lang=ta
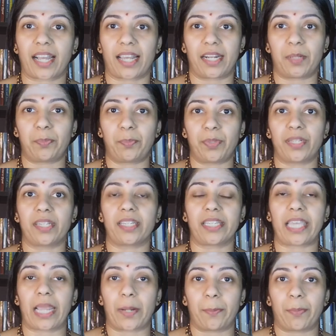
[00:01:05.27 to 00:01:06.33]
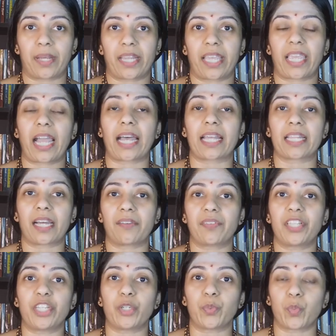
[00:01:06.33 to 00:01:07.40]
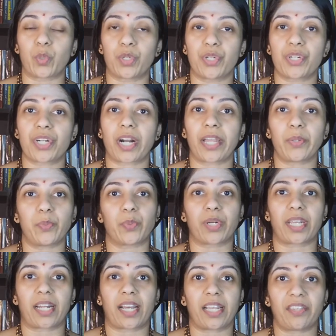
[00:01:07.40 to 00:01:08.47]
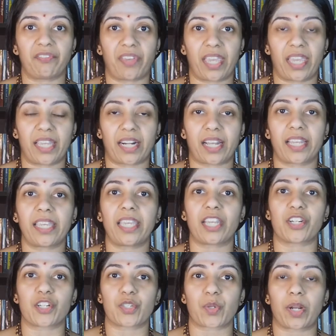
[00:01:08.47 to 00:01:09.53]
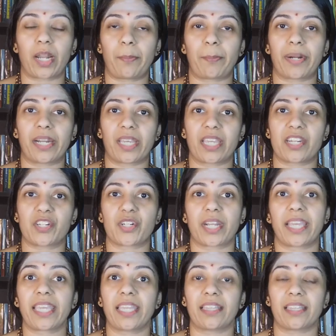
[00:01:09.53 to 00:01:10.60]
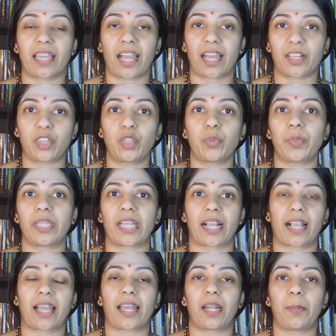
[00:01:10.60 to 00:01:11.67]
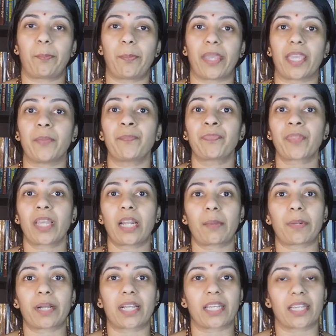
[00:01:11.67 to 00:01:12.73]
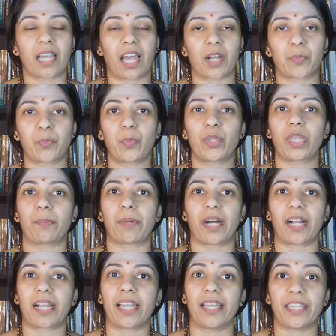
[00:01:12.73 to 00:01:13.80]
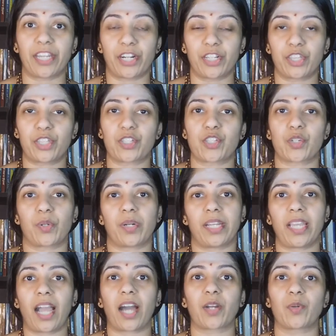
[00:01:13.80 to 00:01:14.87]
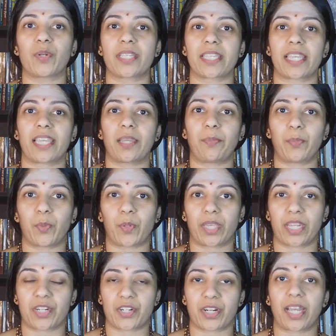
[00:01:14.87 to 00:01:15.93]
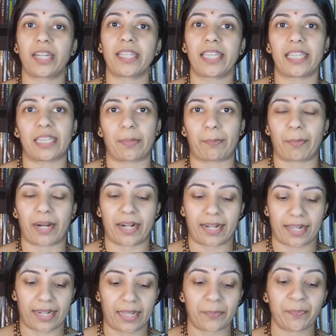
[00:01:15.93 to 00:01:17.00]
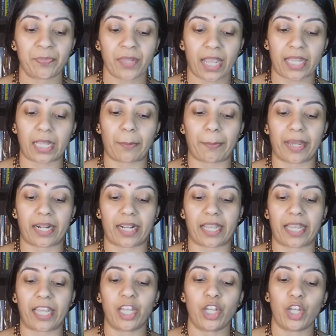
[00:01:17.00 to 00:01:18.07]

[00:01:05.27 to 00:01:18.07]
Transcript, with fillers: கலப்பு என்பதை அதாவது ஒன்றாய் உடனாய் வேறாய் என்று சொல்லப்படுகின்ற இந்த அத்துவித கலப்பை நமக்கு அற்புதமாக எடுத்து சொல்லி அருள் செய்ய போகின்றார் இந்த பாடல்ல அதான் பாருங்க